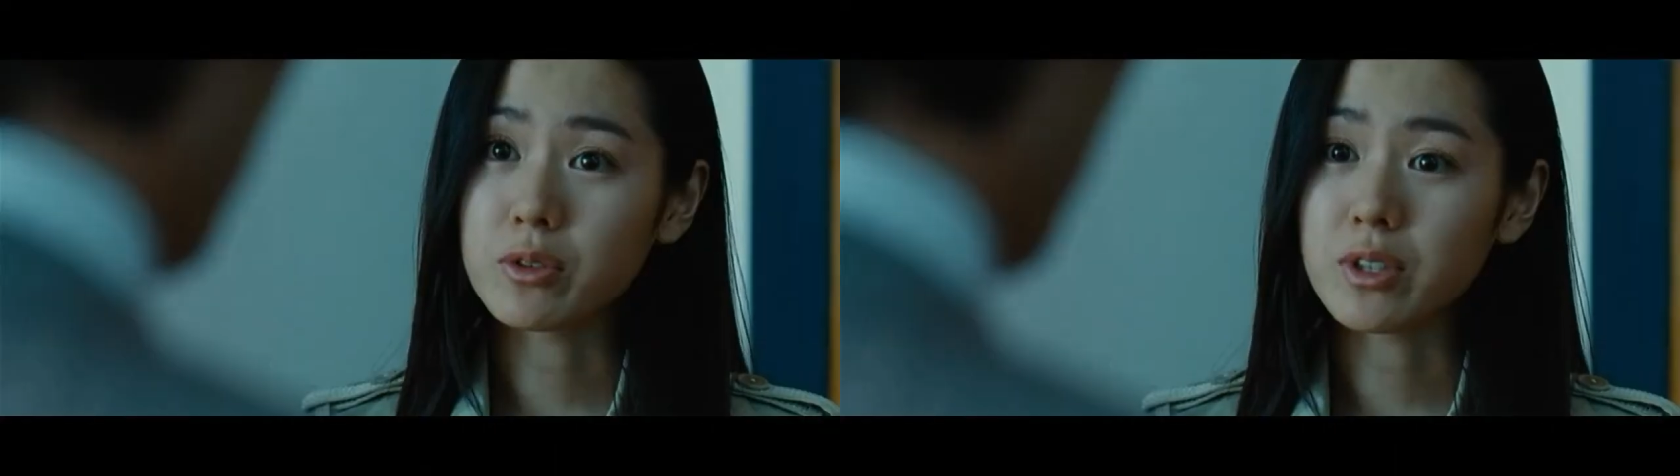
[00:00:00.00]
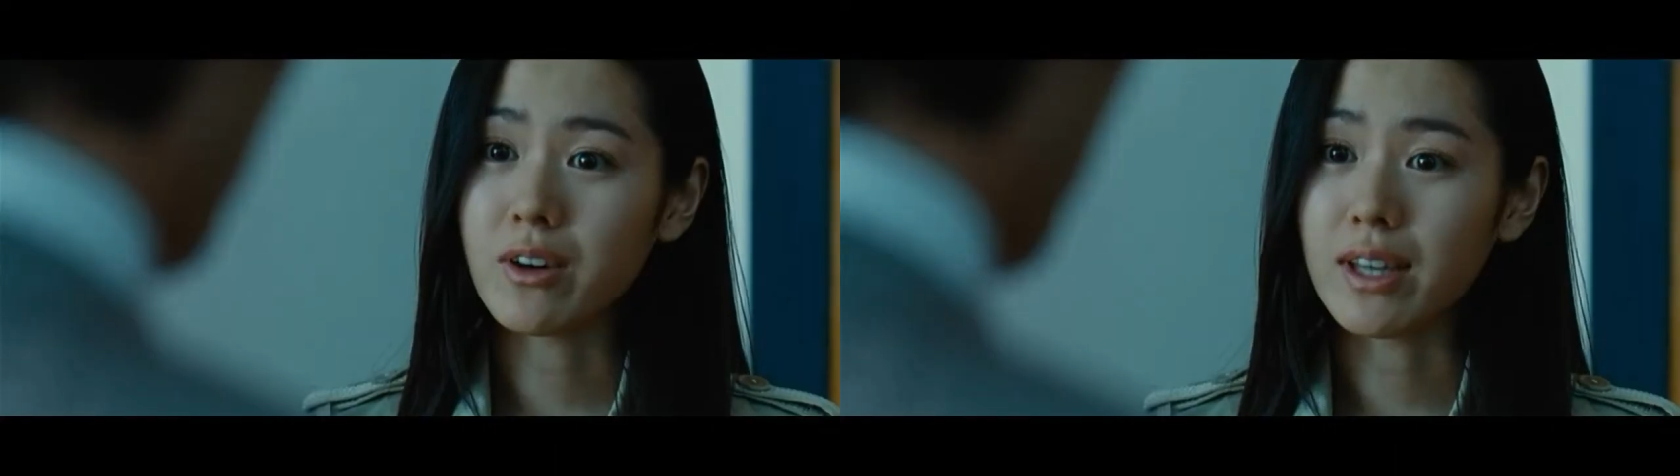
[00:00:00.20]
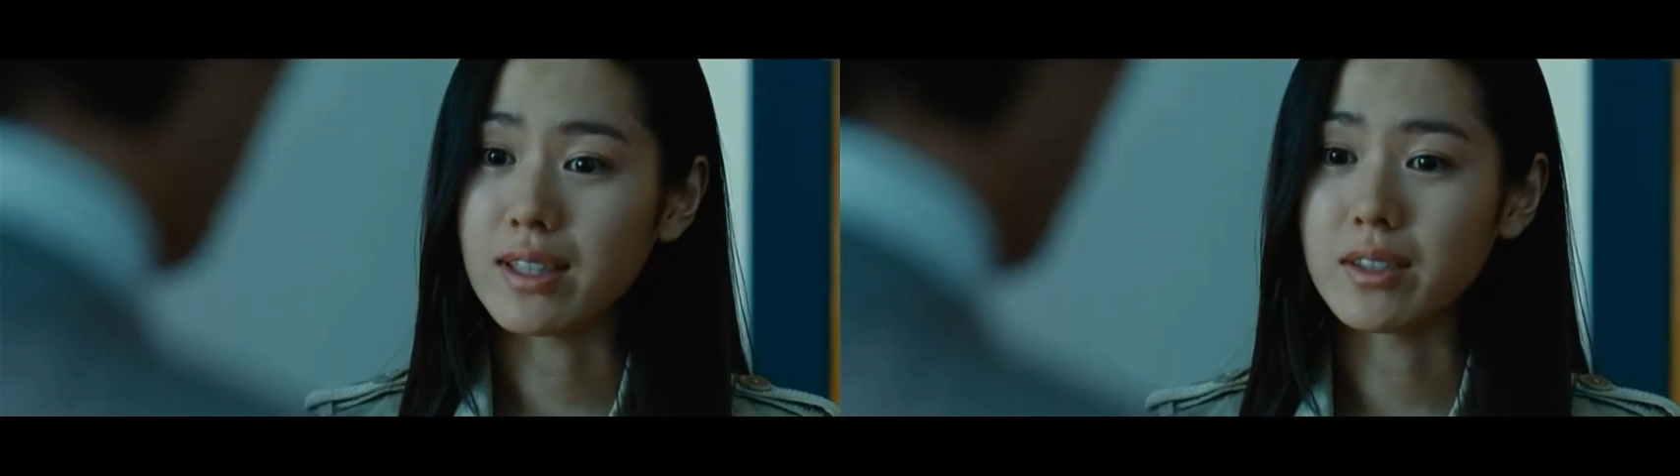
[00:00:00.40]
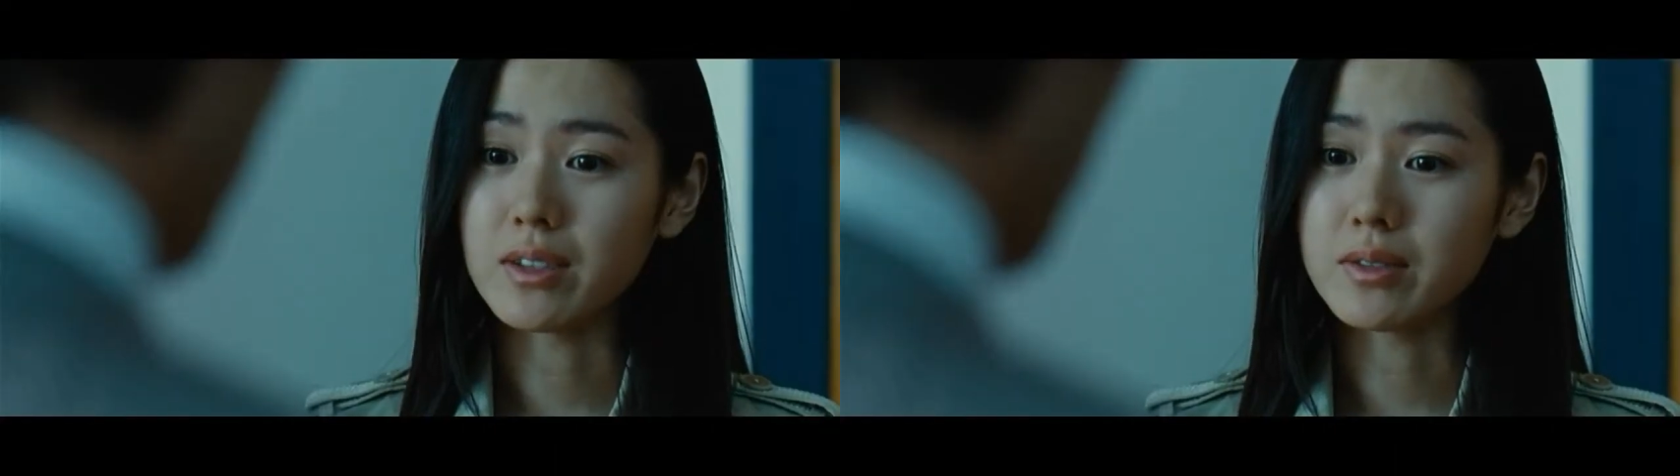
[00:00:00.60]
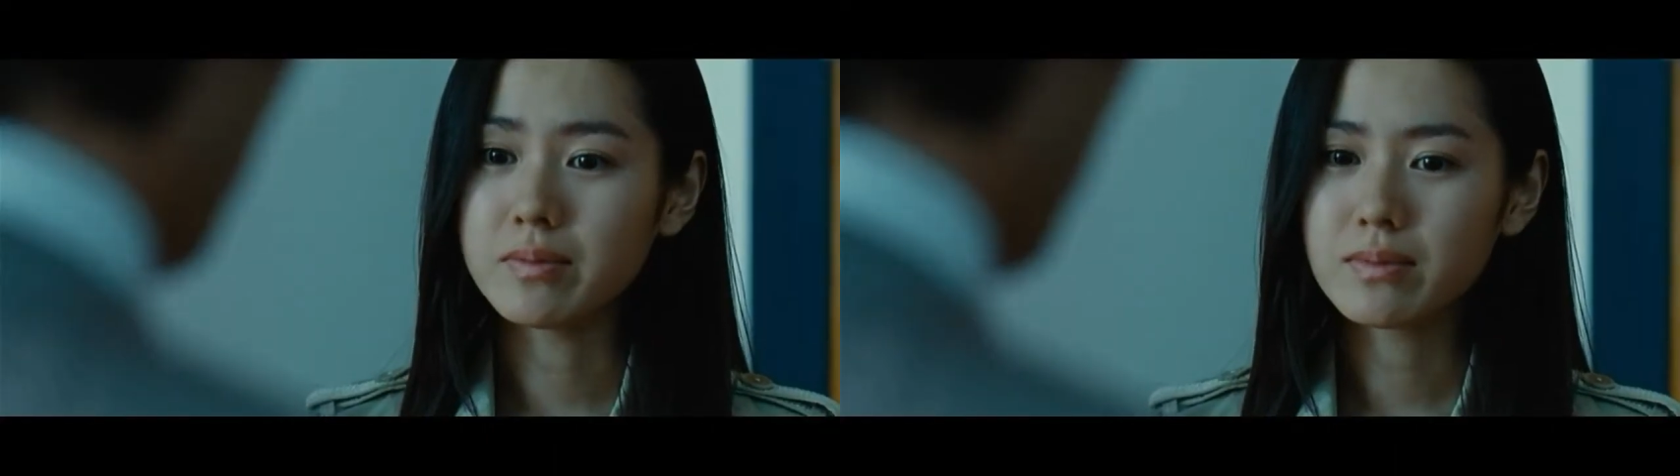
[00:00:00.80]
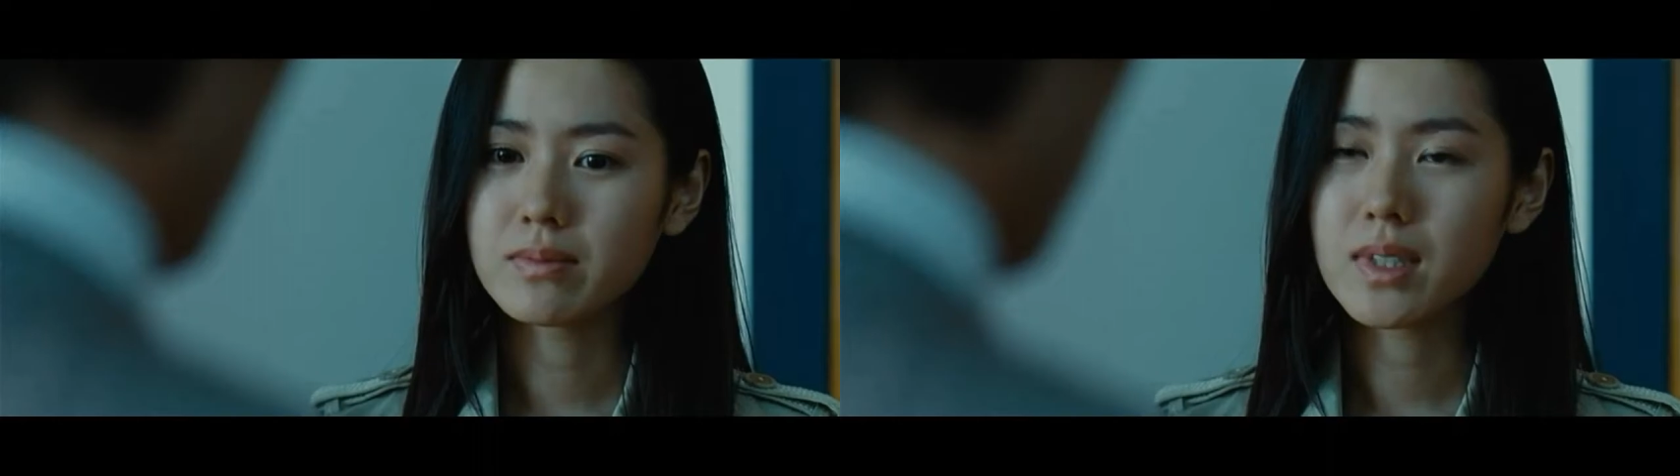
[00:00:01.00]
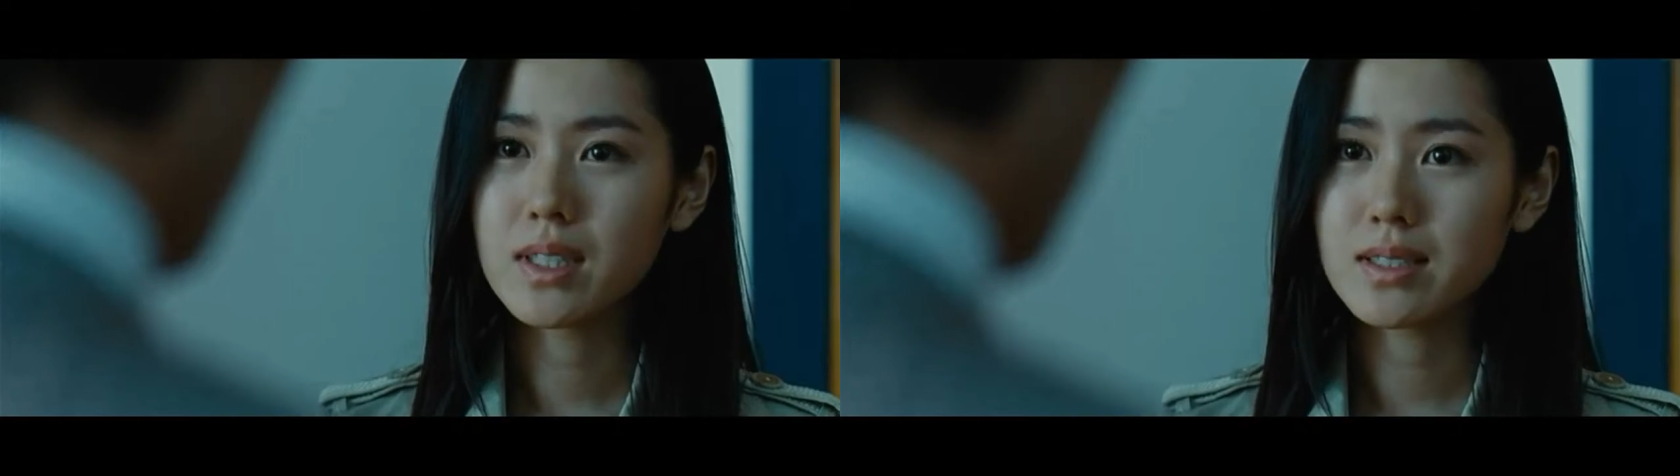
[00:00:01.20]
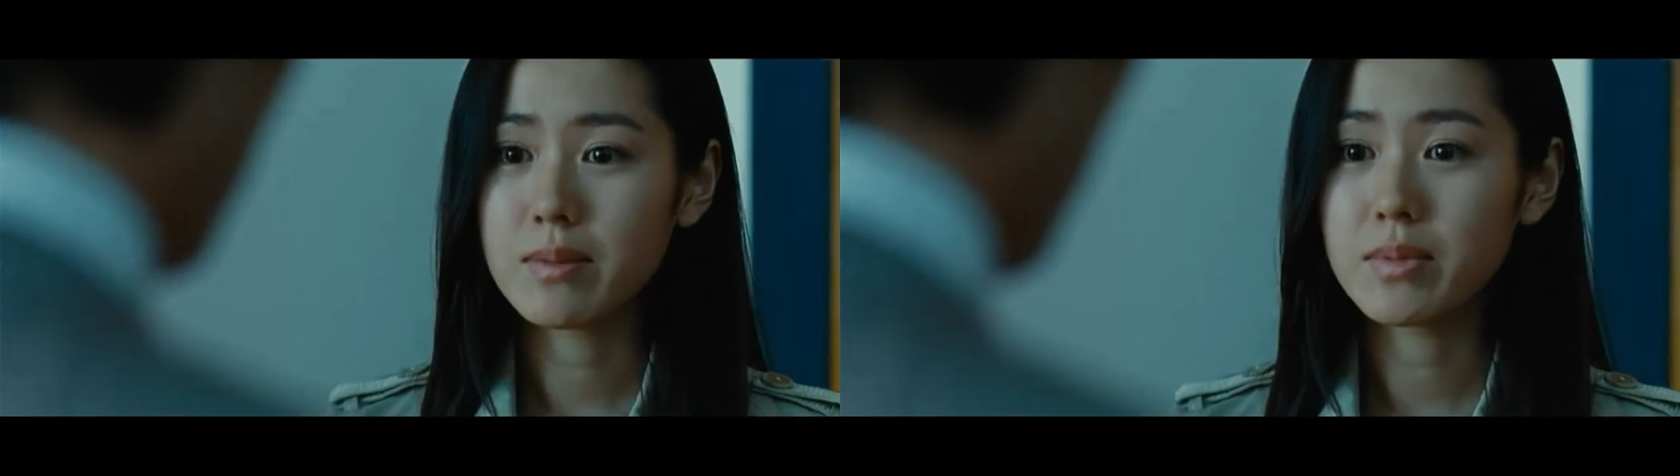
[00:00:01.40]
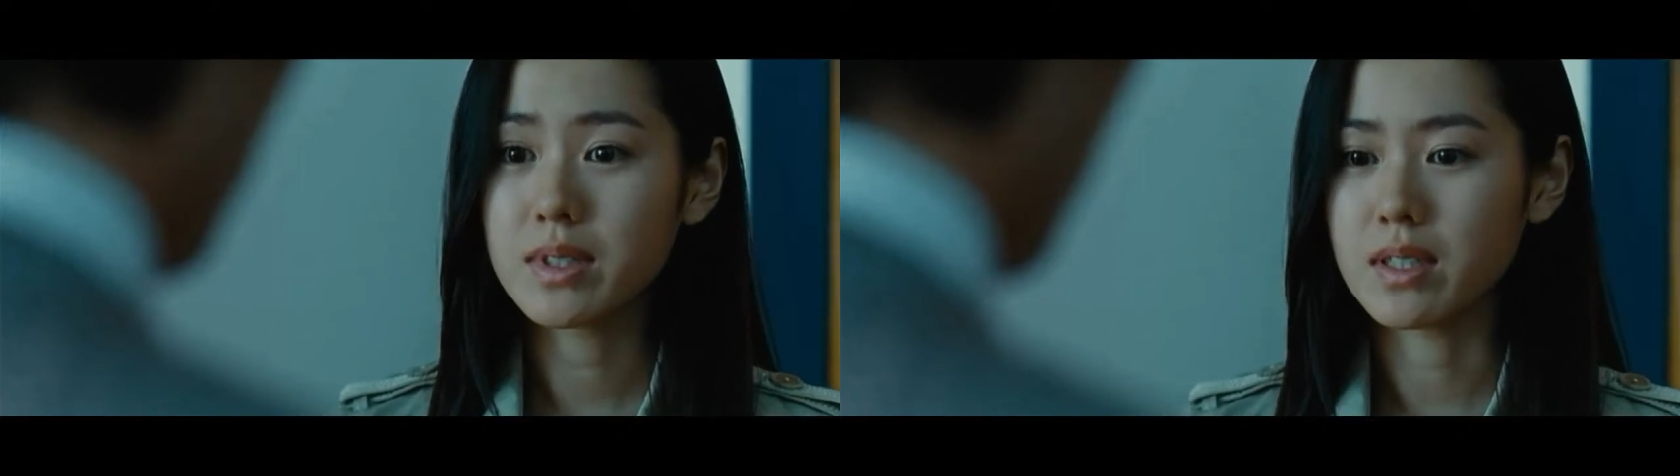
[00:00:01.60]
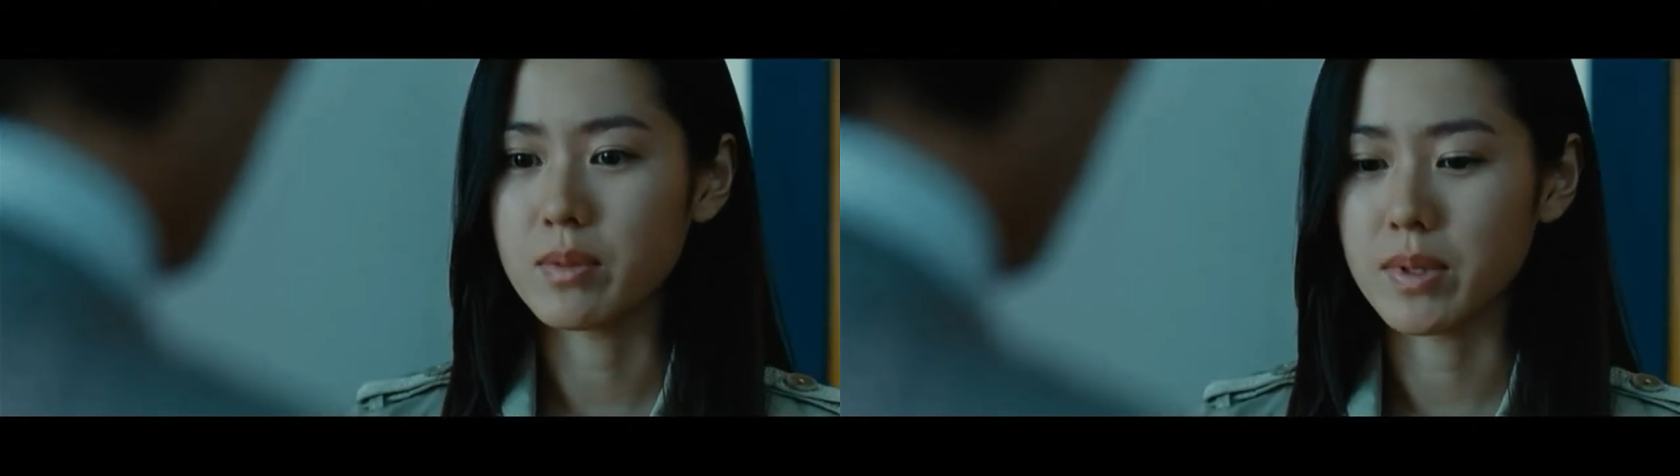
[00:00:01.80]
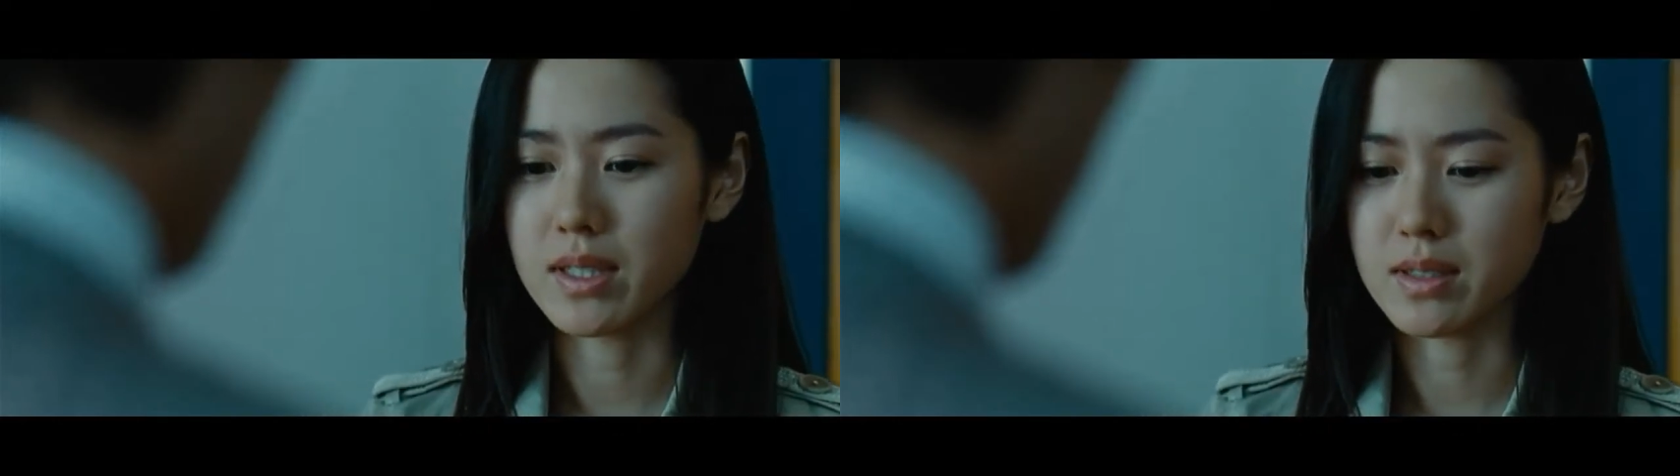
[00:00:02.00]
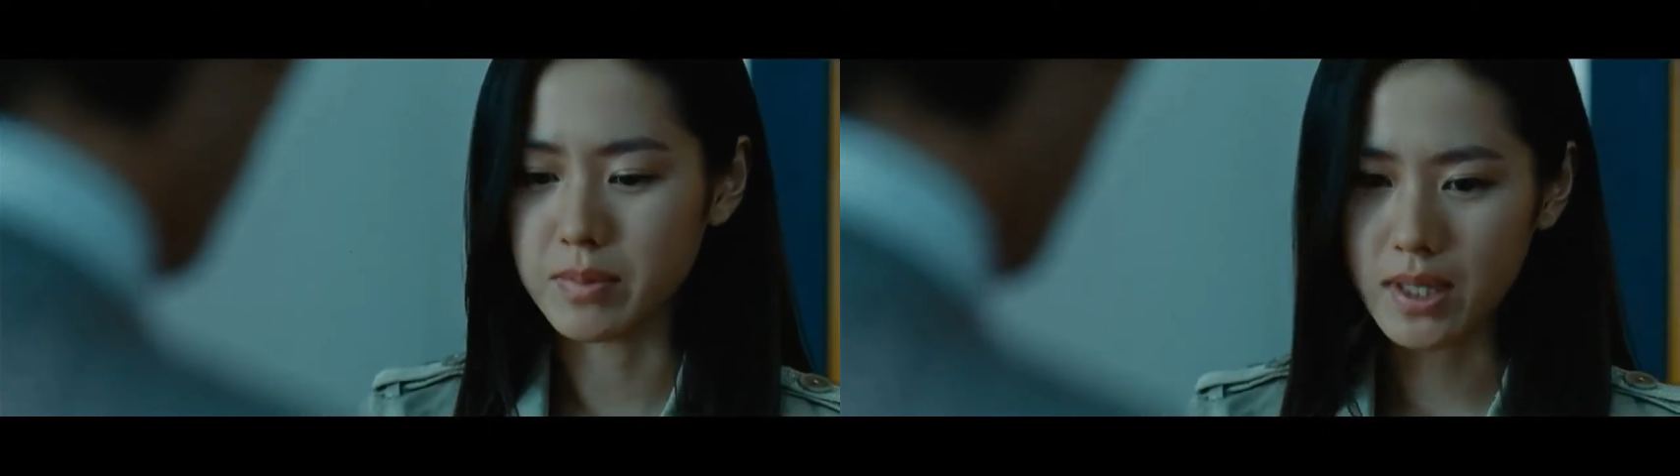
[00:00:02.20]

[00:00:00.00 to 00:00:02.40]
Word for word: बहुत प्यार करती हूँ और उनके बिना जी नहीं